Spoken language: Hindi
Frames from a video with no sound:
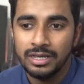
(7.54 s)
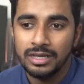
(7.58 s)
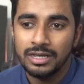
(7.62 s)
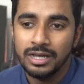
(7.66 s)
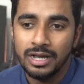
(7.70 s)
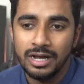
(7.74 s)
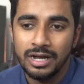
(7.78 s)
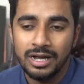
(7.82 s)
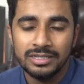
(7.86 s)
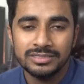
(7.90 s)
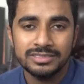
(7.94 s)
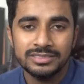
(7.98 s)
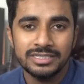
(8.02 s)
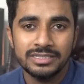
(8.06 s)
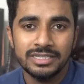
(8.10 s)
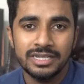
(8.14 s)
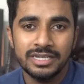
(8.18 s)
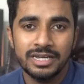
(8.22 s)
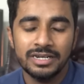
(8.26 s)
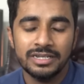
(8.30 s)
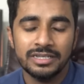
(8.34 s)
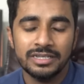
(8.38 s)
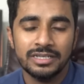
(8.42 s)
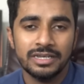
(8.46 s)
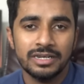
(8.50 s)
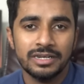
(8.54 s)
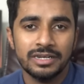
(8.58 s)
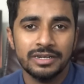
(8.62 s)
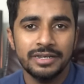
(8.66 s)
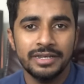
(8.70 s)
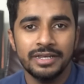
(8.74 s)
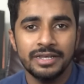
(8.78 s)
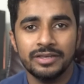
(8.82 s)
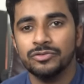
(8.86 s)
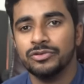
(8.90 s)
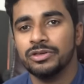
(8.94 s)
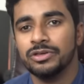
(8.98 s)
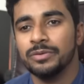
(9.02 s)
कहाँ से तैयारी करनी
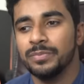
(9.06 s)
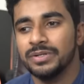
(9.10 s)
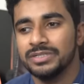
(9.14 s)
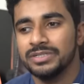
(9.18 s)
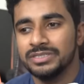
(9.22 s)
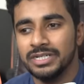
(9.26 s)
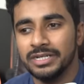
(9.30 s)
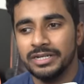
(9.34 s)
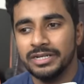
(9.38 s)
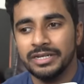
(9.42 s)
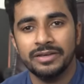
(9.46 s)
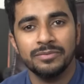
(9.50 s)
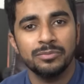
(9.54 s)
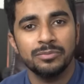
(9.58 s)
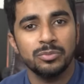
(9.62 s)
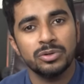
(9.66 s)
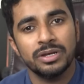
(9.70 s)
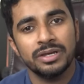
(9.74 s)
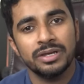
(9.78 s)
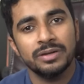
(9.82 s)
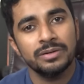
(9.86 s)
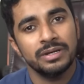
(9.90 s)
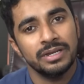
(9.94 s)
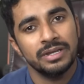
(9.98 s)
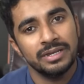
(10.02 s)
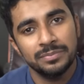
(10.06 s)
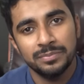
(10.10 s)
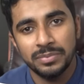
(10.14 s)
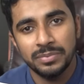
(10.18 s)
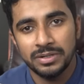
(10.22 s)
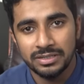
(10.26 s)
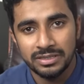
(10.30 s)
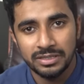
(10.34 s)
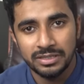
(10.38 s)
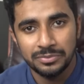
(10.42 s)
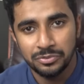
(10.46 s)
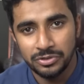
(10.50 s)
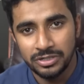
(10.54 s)
है क्योंकि बच्चे ये बुकें नहीं
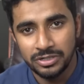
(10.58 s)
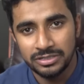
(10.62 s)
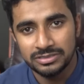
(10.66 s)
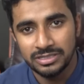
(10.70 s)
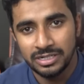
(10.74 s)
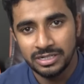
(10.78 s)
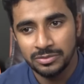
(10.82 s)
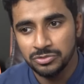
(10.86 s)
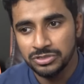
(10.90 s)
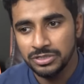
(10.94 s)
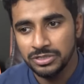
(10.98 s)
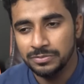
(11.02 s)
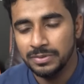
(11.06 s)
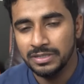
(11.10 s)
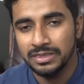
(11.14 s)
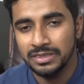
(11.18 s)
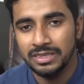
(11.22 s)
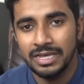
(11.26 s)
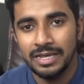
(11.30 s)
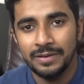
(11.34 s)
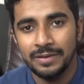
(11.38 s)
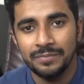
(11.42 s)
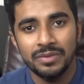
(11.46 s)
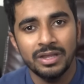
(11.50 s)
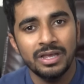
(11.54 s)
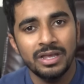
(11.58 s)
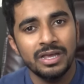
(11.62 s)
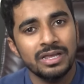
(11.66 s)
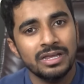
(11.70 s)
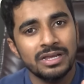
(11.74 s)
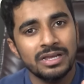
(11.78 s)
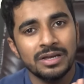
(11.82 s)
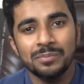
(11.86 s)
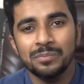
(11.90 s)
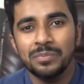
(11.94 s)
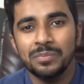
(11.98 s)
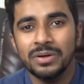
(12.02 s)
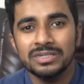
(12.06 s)
पढ़ते पूरा साल मुझे पता है
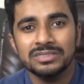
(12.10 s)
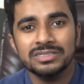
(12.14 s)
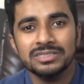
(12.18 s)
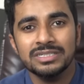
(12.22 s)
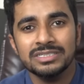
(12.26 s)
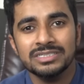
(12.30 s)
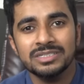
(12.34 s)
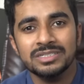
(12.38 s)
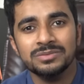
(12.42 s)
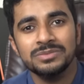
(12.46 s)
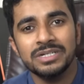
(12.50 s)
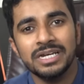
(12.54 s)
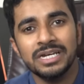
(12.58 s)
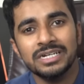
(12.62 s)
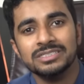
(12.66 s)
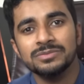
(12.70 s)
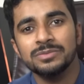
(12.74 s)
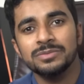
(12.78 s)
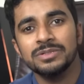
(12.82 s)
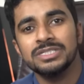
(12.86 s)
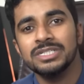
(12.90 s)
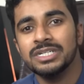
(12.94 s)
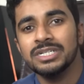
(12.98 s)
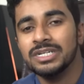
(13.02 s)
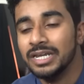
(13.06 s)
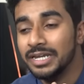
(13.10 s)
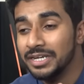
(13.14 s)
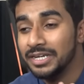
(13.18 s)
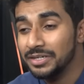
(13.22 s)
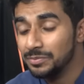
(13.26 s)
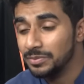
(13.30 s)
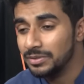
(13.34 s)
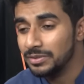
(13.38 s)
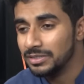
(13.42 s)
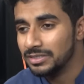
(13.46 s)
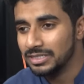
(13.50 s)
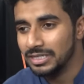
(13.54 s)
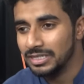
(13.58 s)
कंपलसरी सब्जेक्ट्स बच्चे नहीं
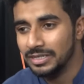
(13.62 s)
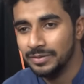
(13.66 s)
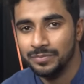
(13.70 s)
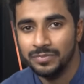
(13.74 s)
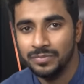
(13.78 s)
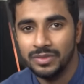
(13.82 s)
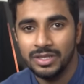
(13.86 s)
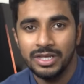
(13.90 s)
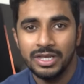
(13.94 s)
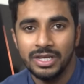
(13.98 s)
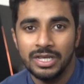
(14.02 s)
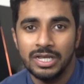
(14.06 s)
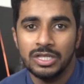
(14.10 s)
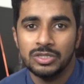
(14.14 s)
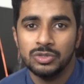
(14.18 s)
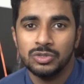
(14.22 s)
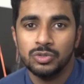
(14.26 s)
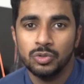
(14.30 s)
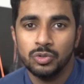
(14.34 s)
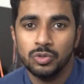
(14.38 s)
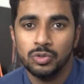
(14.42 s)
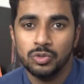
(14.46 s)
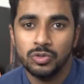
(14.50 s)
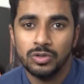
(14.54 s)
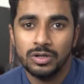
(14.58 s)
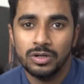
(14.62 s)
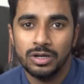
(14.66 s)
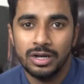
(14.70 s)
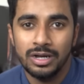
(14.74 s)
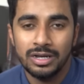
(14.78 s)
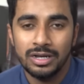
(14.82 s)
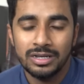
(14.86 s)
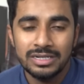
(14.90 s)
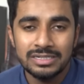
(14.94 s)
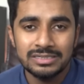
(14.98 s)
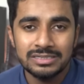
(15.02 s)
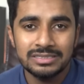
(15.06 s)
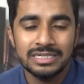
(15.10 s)
पढ़ते तो आ,
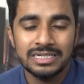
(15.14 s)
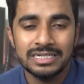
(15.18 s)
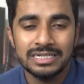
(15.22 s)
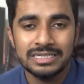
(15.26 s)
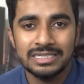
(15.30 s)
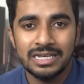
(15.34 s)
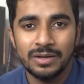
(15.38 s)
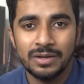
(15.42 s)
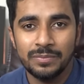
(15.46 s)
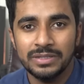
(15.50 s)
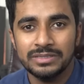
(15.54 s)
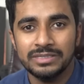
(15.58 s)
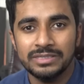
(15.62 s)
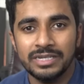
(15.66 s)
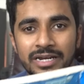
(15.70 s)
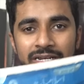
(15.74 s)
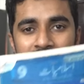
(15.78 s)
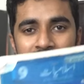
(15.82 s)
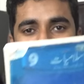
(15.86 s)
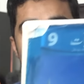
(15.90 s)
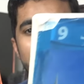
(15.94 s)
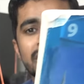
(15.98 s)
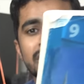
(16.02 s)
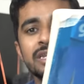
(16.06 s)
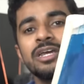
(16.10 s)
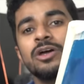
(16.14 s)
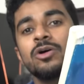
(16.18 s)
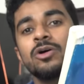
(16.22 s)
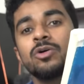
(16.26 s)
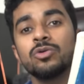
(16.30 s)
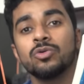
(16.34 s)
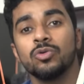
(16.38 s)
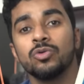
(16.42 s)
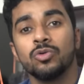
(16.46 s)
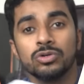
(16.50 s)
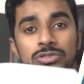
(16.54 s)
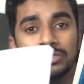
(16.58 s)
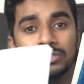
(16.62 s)
किस तरीके से आपने तैयारी करनी है और
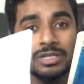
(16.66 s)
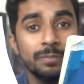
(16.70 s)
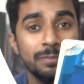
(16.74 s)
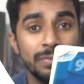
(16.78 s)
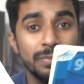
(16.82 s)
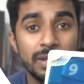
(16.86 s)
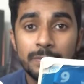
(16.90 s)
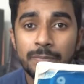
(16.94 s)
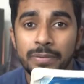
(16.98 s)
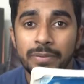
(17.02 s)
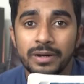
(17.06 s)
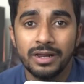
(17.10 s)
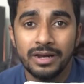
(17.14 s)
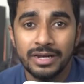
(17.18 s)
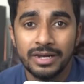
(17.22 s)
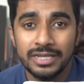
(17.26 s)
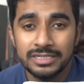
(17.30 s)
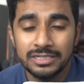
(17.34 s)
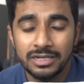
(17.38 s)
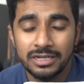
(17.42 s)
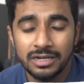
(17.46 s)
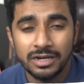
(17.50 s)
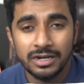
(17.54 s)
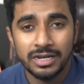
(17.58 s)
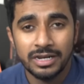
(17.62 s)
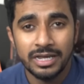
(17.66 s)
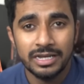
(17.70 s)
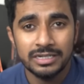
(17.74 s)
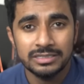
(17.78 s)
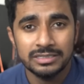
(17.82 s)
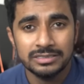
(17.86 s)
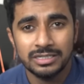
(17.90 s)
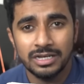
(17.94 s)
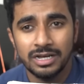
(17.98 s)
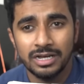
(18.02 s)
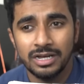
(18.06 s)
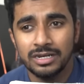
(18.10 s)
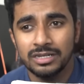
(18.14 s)
कौन सा पेपर आने जा रहा है
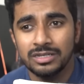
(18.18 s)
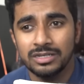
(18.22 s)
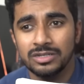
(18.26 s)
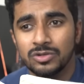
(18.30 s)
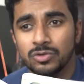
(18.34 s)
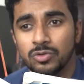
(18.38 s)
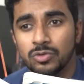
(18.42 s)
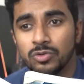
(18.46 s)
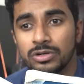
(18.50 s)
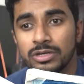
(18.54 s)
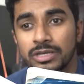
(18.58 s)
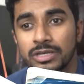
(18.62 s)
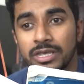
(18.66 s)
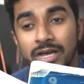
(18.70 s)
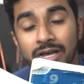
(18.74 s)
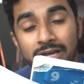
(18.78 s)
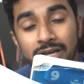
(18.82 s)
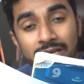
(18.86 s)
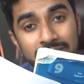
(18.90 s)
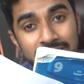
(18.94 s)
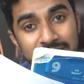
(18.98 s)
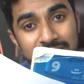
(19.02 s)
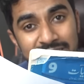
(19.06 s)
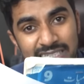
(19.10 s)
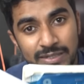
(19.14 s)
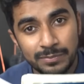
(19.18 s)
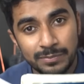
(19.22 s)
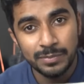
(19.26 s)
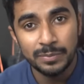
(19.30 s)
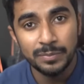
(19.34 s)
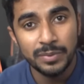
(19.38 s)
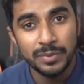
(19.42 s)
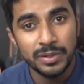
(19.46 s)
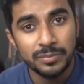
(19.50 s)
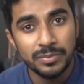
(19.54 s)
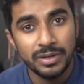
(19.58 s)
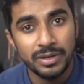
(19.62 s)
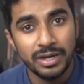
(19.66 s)
इस साल और क्या क्या चीज़ें
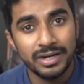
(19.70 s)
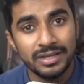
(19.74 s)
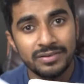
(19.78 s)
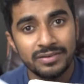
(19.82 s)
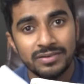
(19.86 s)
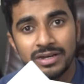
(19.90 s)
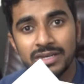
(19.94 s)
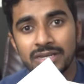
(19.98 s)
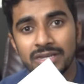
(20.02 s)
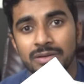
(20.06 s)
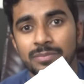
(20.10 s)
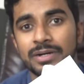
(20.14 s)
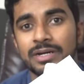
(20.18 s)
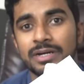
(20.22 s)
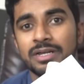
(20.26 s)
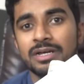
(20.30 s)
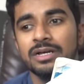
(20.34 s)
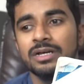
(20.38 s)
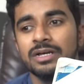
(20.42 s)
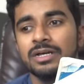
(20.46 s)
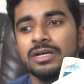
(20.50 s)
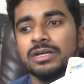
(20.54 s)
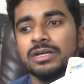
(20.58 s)
पेपर में आने वाली है बेटा